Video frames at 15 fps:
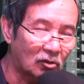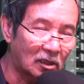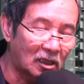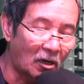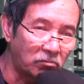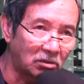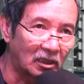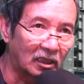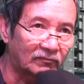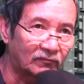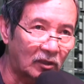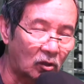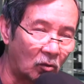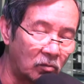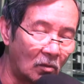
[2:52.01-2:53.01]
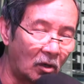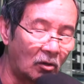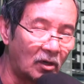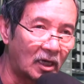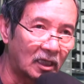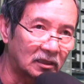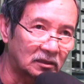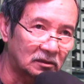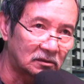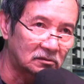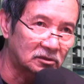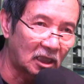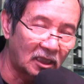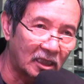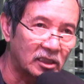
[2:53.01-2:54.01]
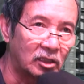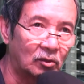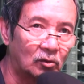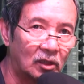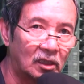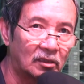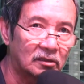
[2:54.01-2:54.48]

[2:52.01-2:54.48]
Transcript: khốc liệt và khủng bố hơn rất là nhiều